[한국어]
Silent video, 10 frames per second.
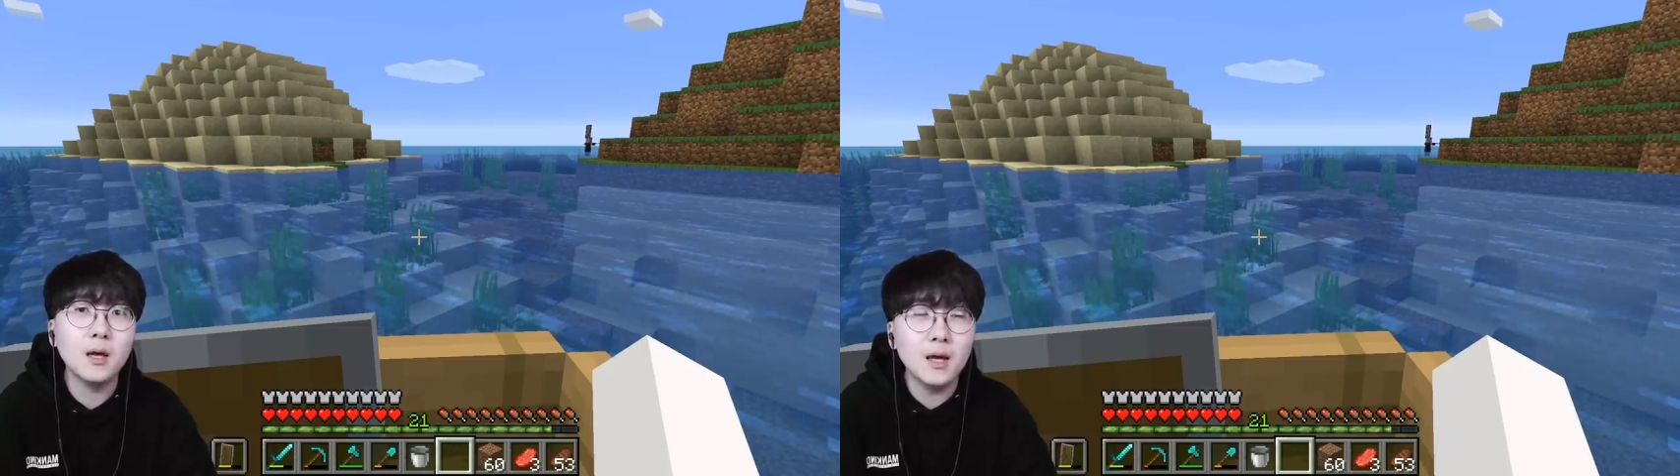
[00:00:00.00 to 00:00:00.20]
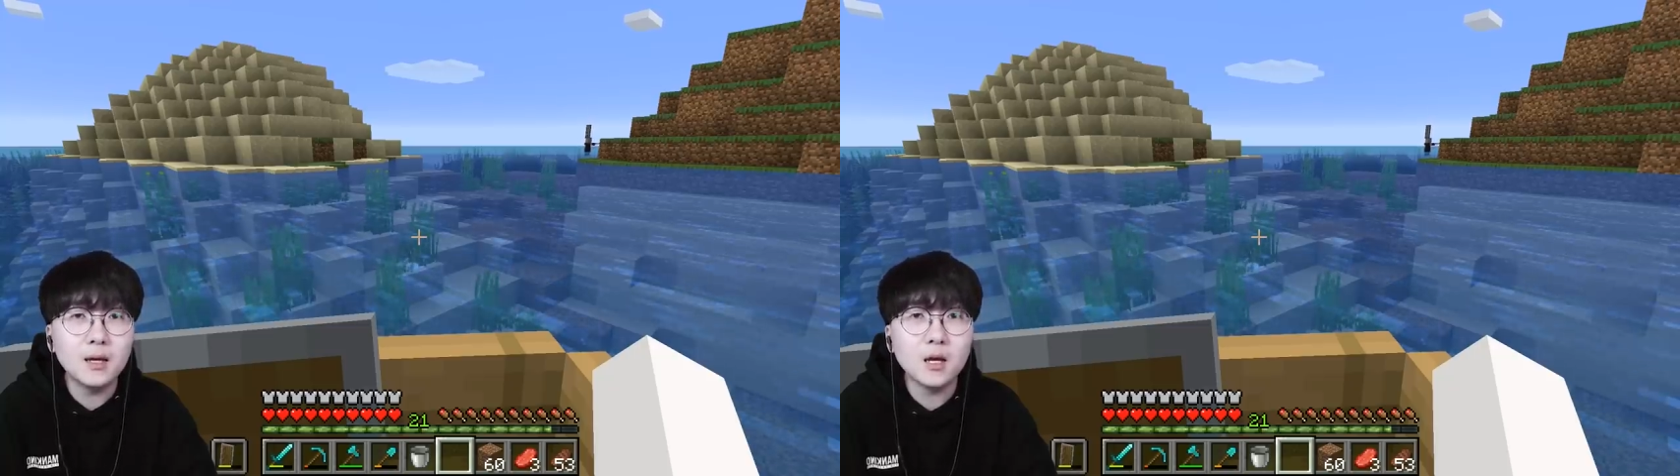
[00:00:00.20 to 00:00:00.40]

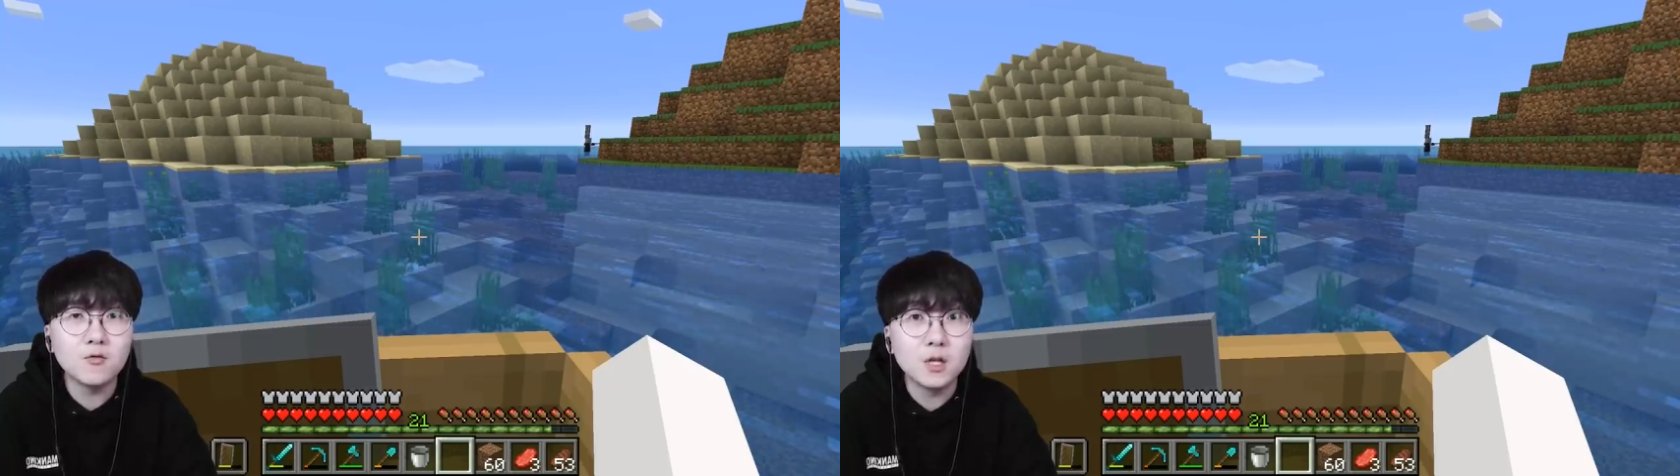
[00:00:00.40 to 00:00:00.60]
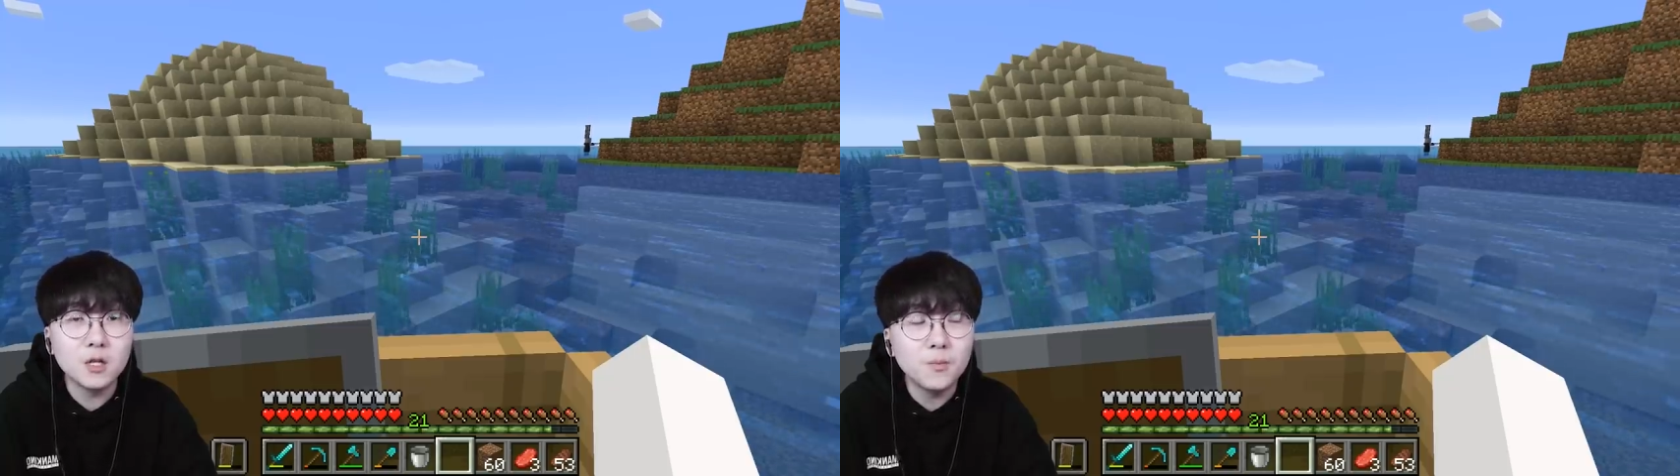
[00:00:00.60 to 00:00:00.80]

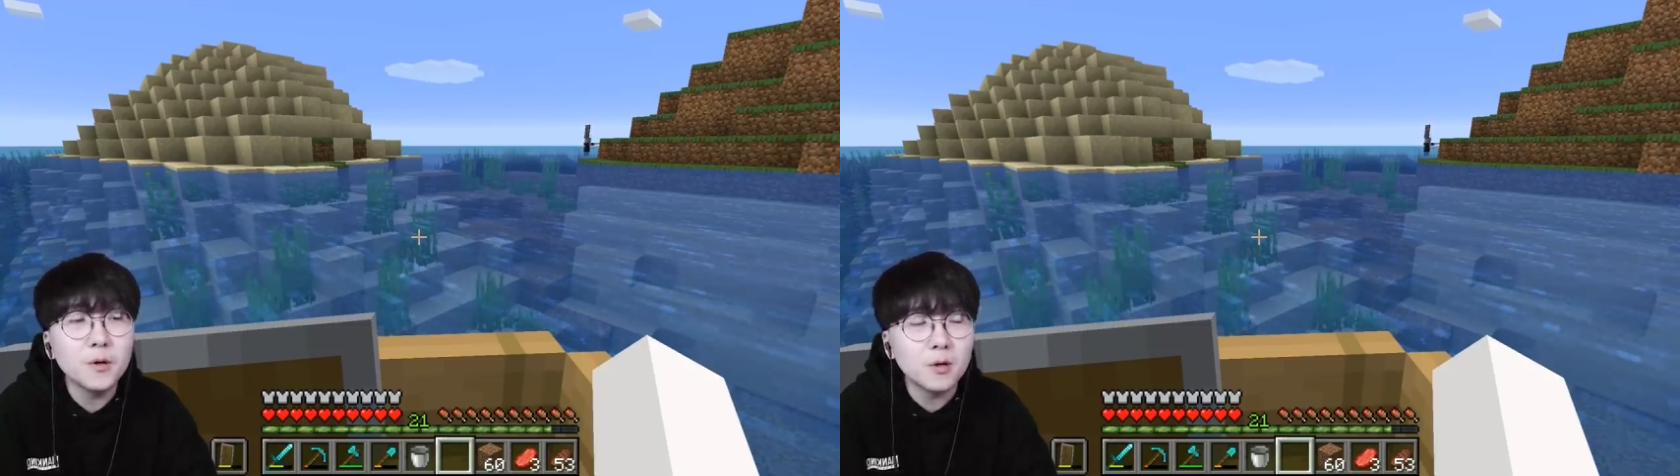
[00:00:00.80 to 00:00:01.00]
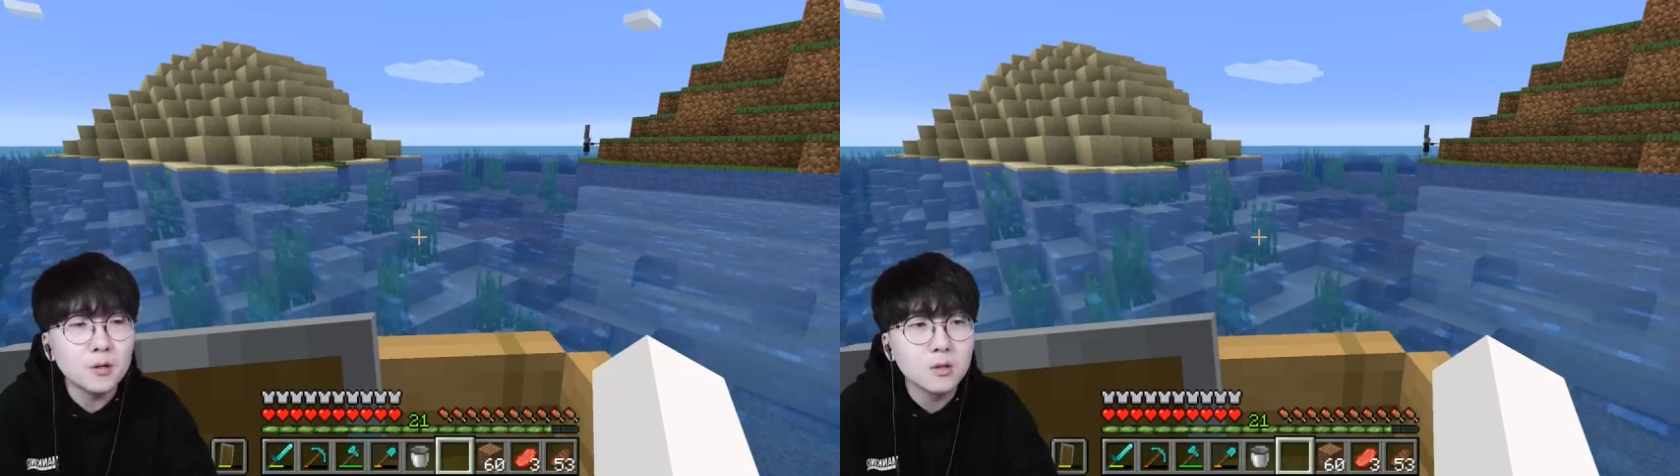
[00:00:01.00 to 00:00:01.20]
해야겠구나
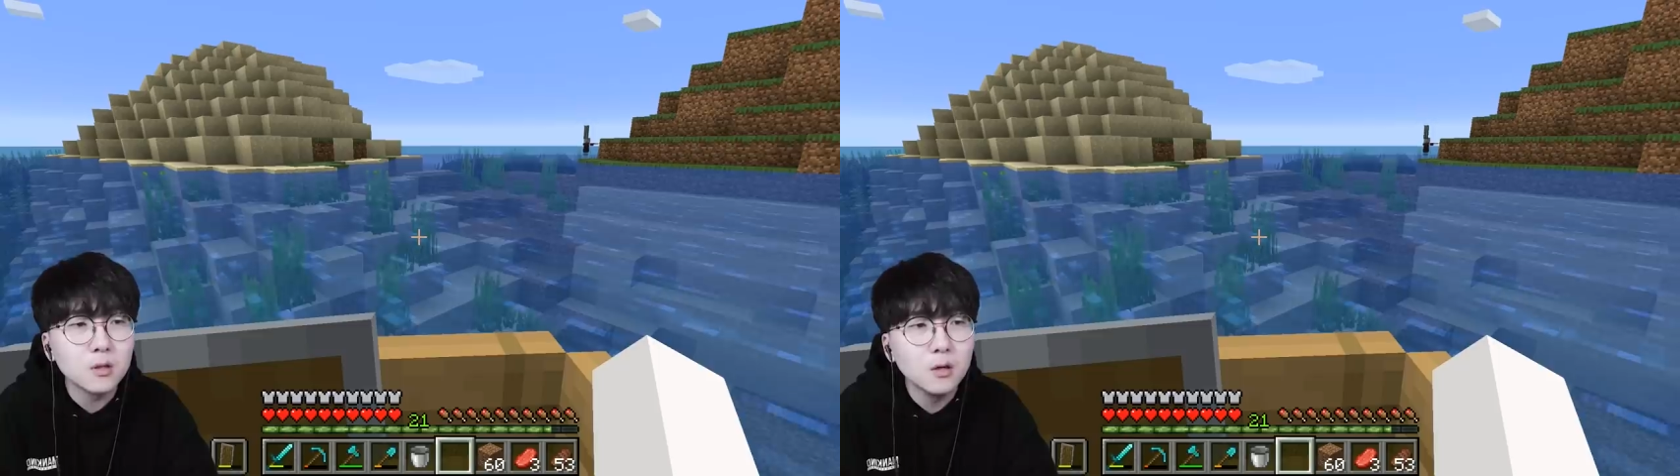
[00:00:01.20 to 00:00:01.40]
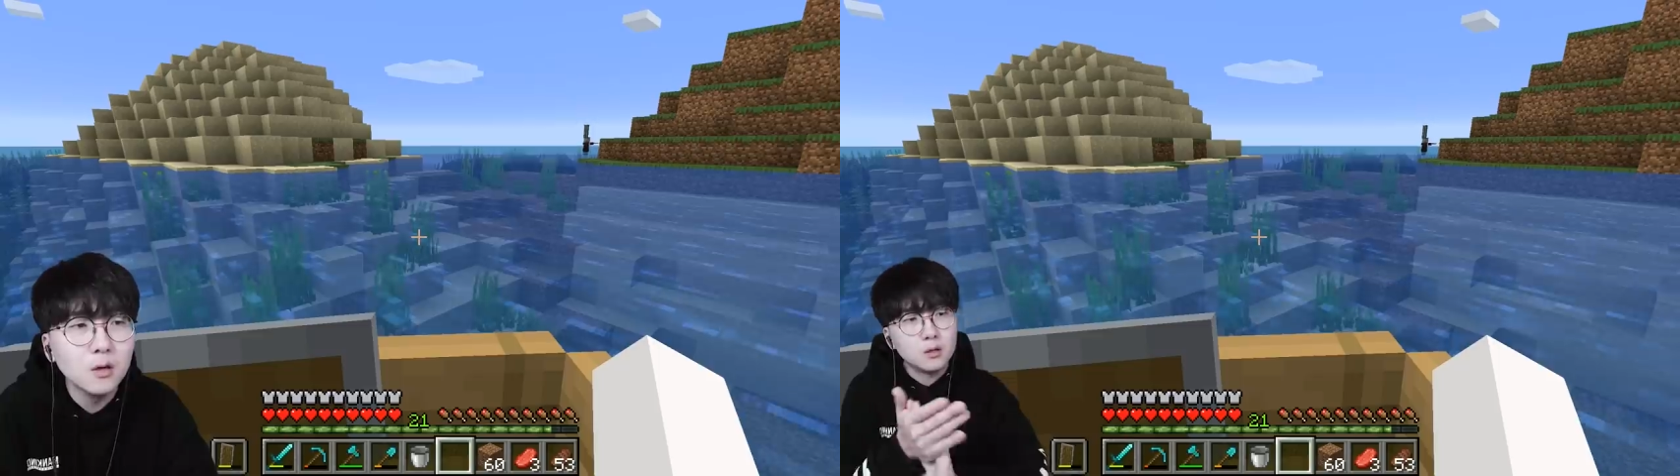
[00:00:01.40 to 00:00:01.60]

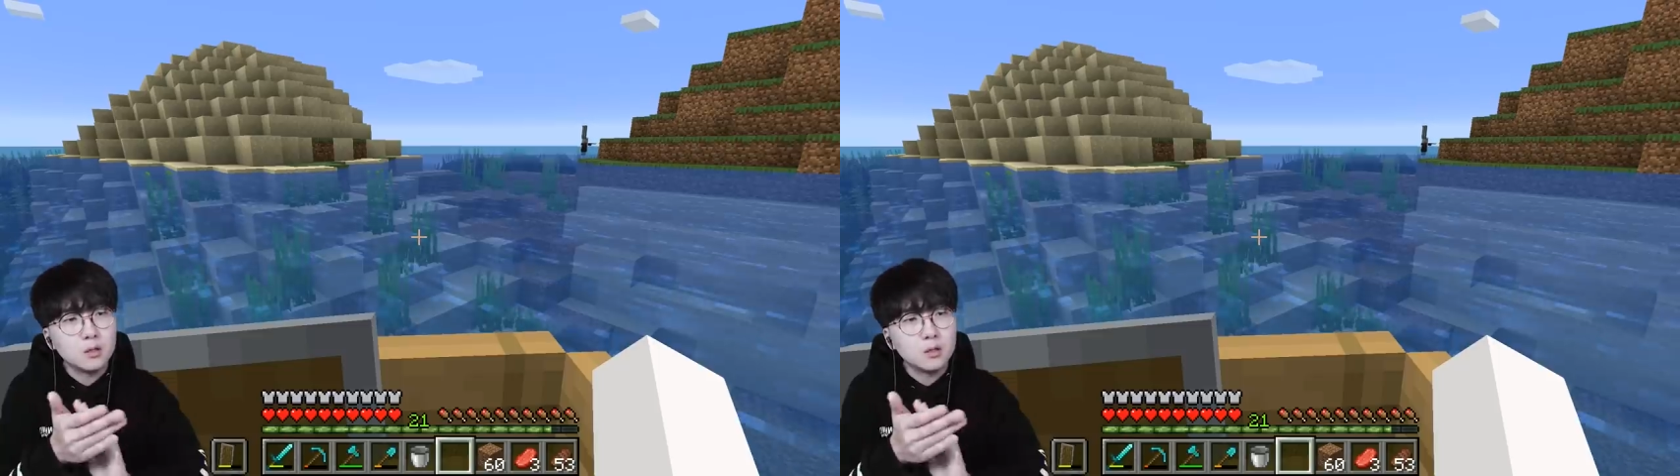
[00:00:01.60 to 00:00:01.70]
싶었거든요